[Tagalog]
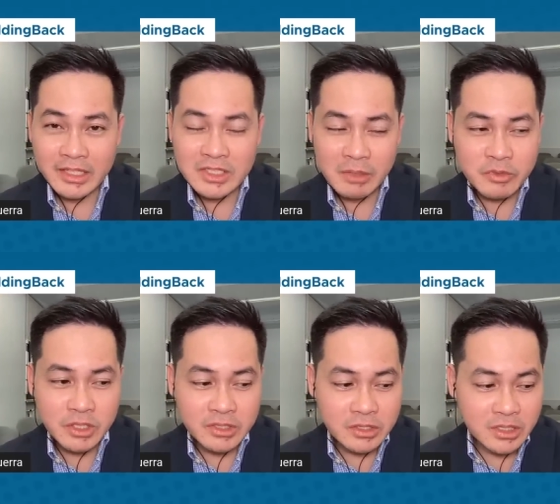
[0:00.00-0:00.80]
then Chief
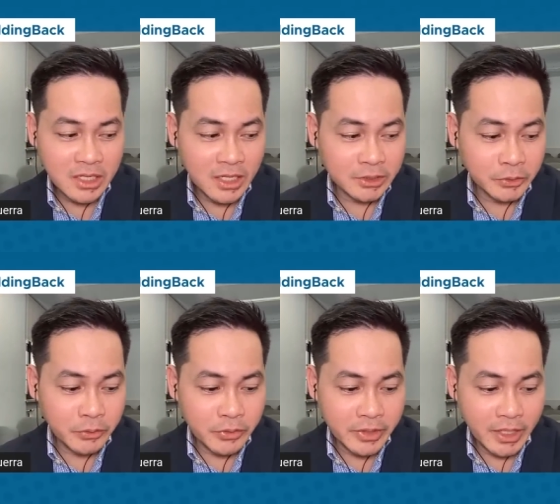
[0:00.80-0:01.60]
Justice Renato
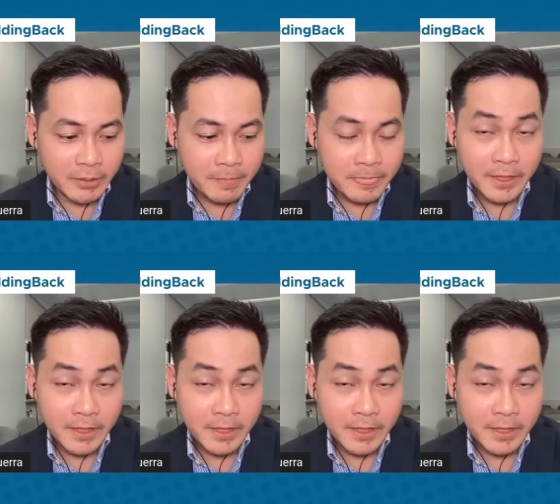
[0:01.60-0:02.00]
Corona.